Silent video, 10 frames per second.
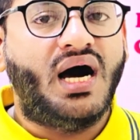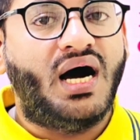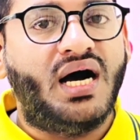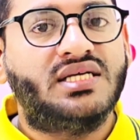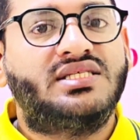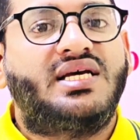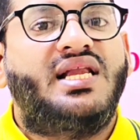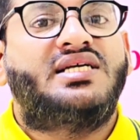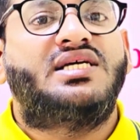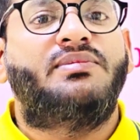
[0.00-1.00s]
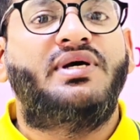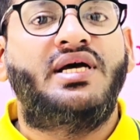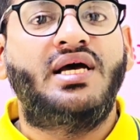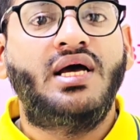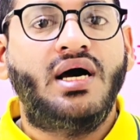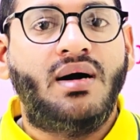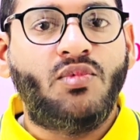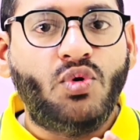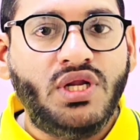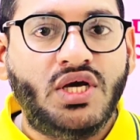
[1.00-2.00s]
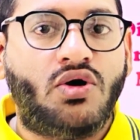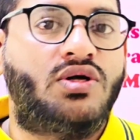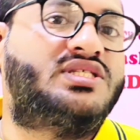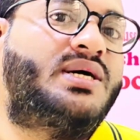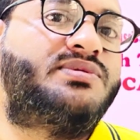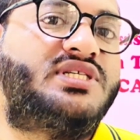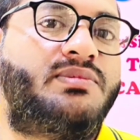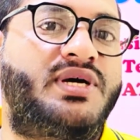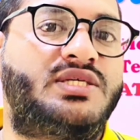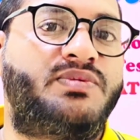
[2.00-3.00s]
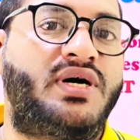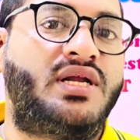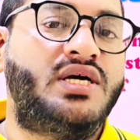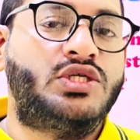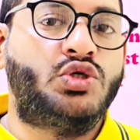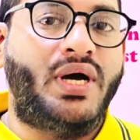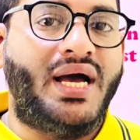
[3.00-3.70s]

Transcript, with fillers: आज के लेक्चर में हम उन्हीं कॉन्सेप्ट के बेस पर जो